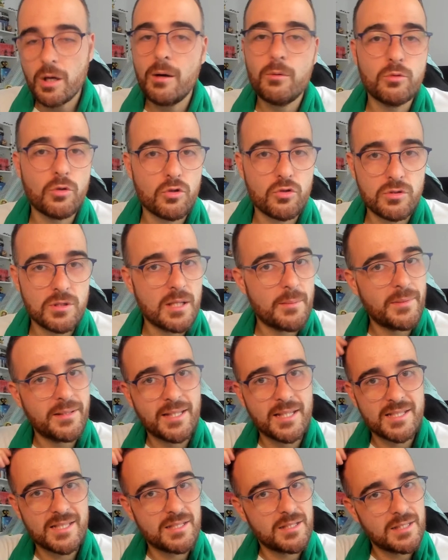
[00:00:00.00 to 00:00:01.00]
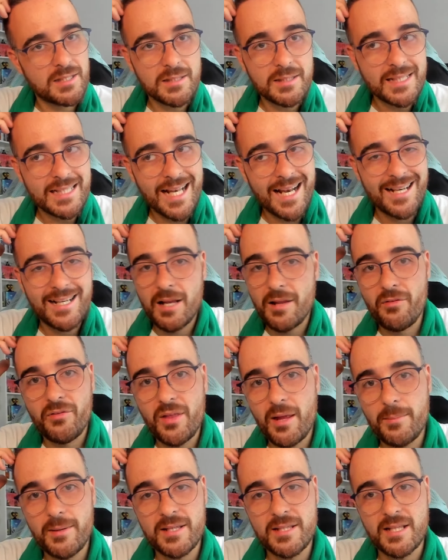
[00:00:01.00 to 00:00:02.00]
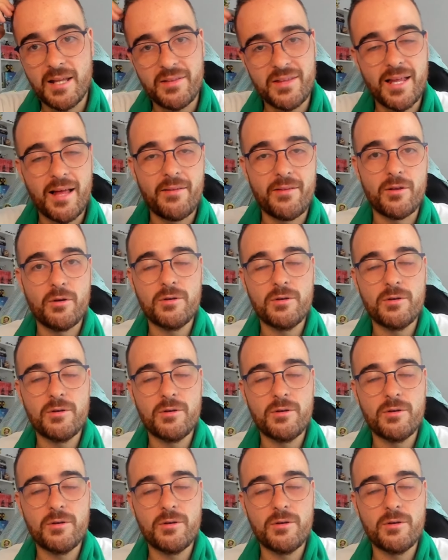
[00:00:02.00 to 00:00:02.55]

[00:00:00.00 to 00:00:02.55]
unos límites inalcanzables a día de hoy